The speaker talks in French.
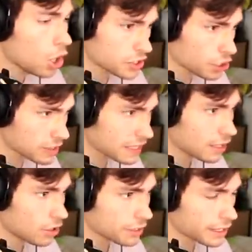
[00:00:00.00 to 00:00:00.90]
Ah, c'est quoi ça
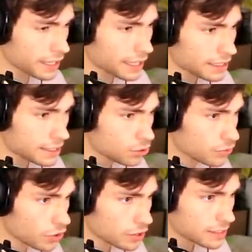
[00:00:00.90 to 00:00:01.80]
Ok, ok, c'est le
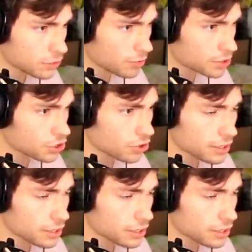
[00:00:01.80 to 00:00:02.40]
nouveau, c'est le nouveau méchant.